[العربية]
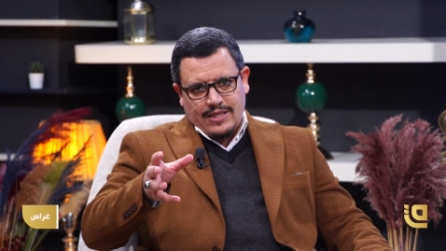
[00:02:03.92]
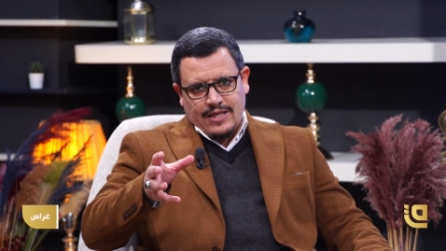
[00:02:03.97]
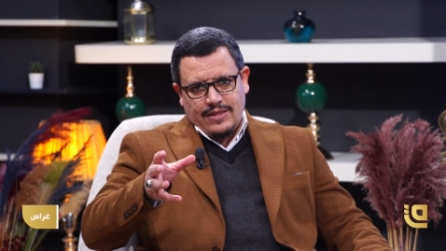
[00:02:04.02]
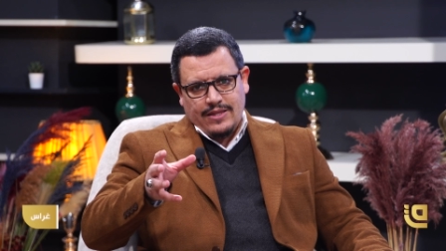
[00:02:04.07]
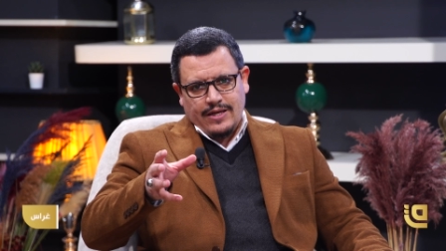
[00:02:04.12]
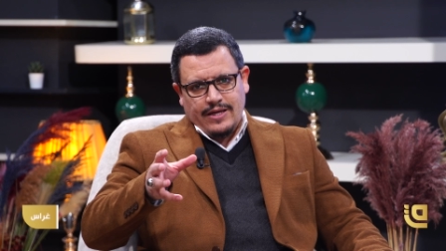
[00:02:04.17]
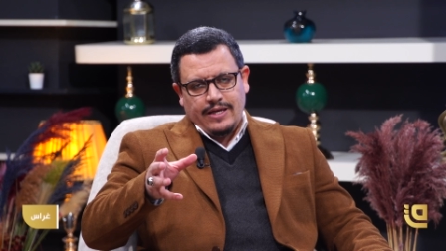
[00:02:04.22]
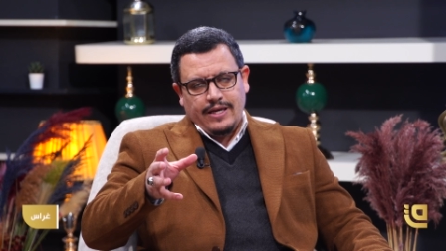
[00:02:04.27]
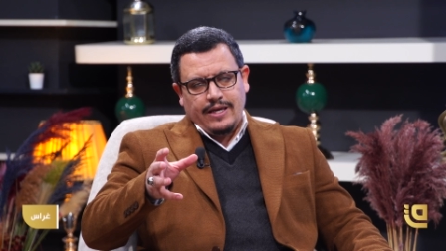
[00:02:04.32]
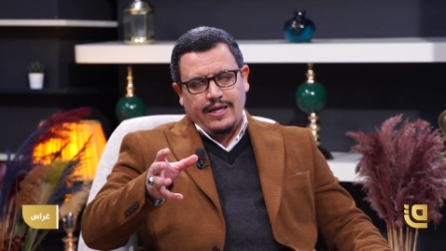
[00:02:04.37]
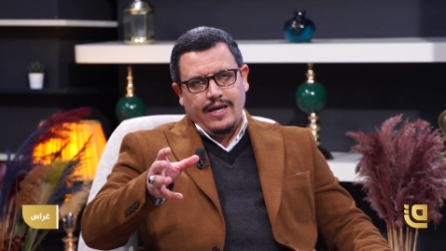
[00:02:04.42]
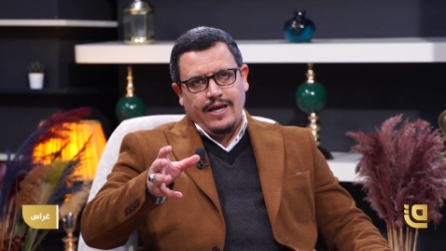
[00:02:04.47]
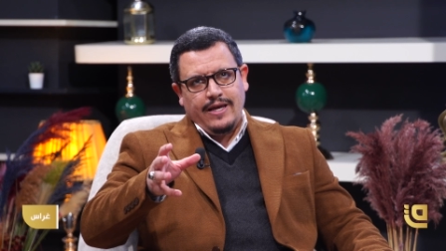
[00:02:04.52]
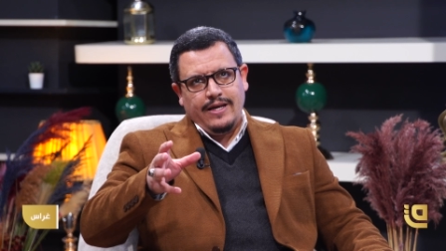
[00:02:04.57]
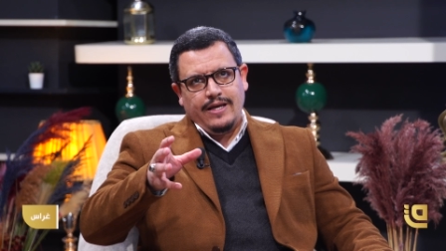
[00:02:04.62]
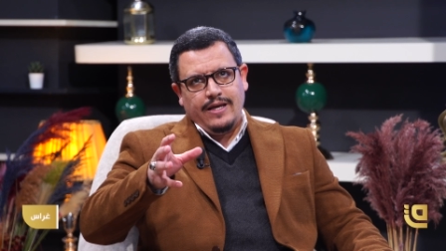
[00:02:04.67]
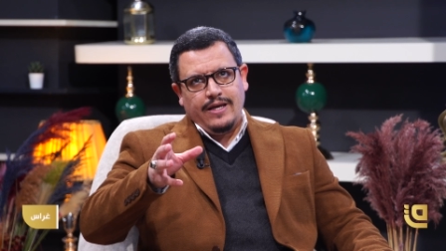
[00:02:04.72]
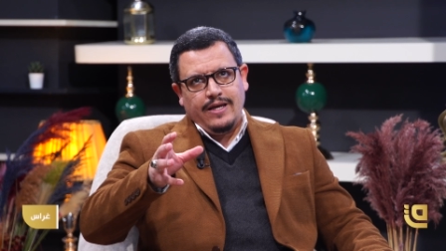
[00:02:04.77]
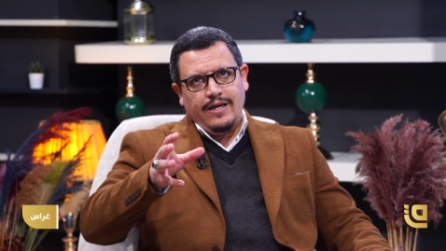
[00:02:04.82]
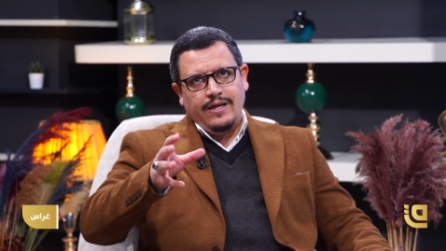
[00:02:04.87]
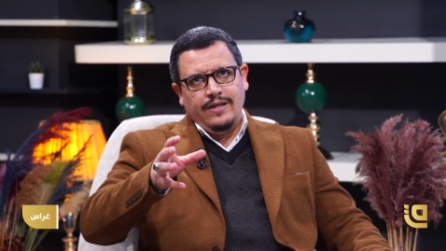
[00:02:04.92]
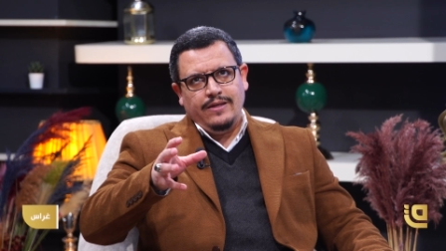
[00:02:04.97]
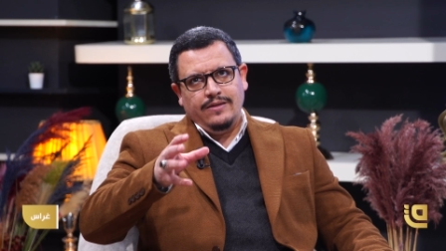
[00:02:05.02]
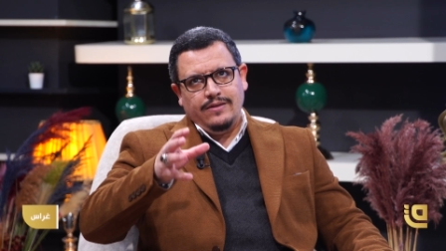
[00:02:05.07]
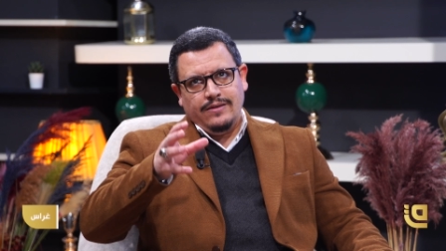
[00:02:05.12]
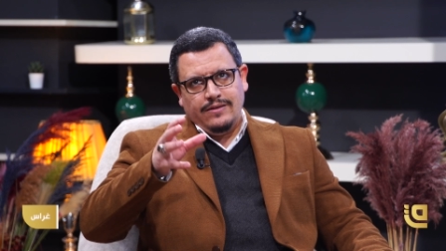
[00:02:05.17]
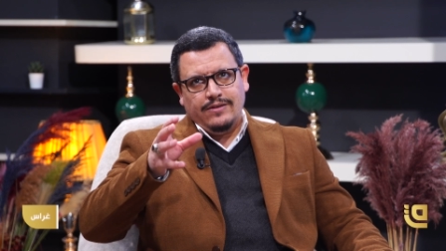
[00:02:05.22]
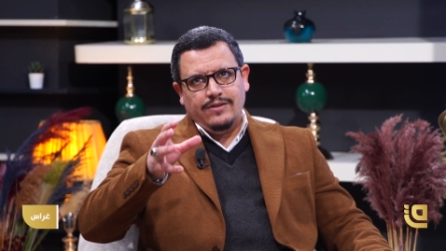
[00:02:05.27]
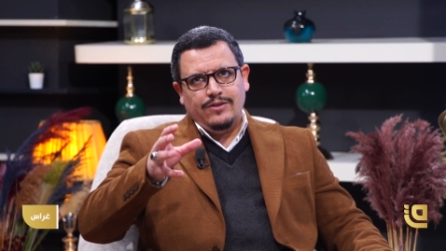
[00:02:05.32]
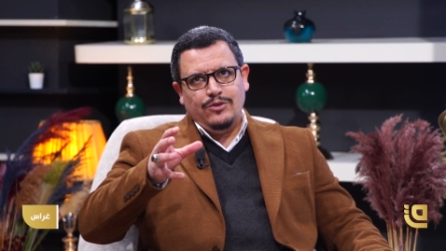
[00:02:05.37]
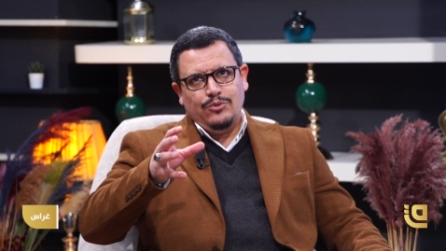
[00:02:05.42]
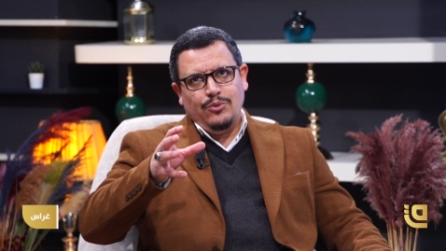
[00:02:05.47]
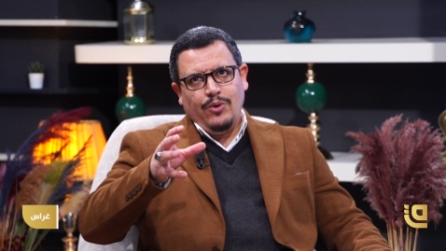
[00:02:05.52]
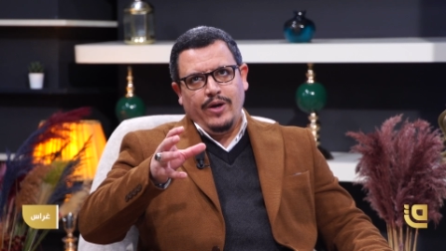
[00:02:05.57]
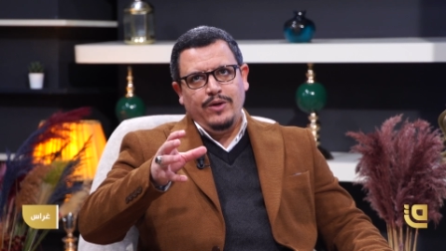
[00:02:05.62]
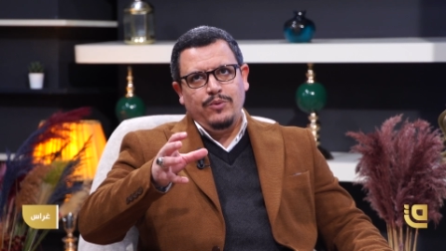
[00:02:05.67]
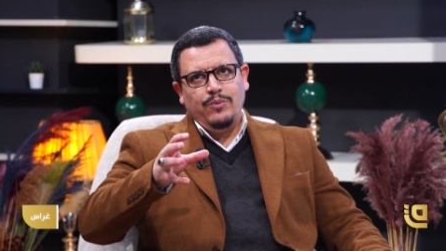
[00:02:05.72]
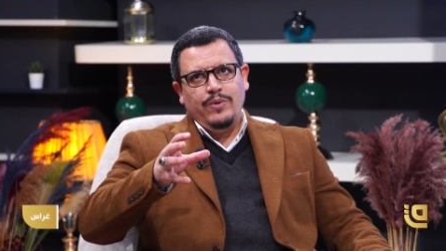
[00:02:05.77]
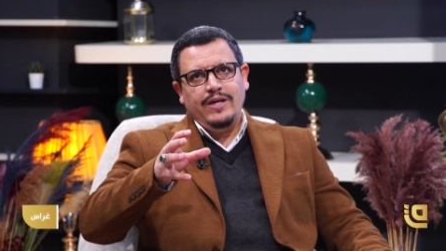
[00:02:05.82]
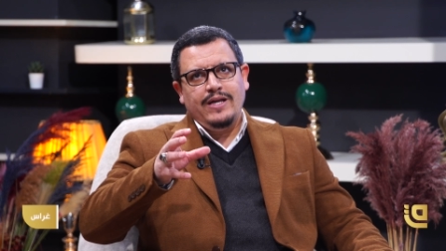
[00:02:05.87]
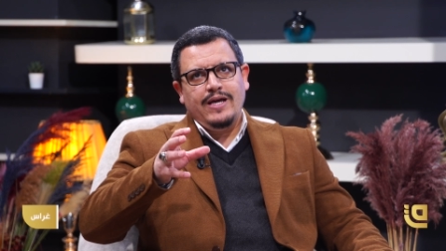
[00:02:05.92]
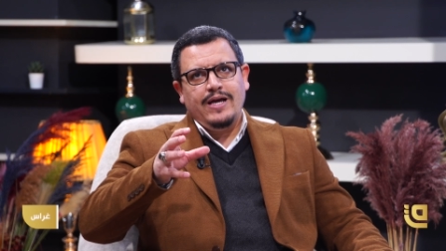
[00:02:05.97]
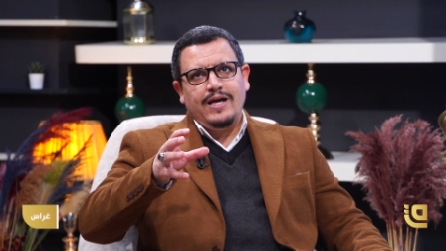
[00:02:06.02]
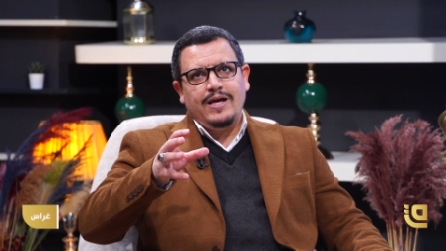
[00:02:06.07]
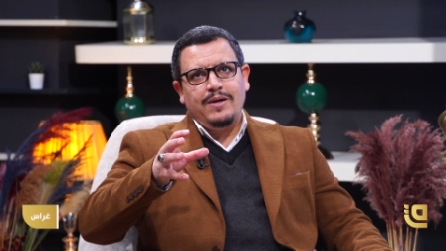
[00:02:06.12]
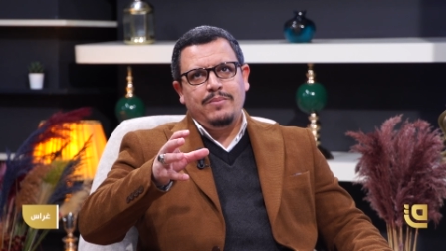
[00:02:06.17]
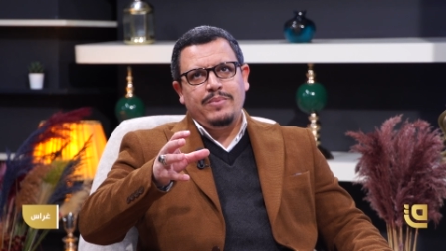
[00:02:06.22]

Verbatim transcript: نظري كان أن نعنونها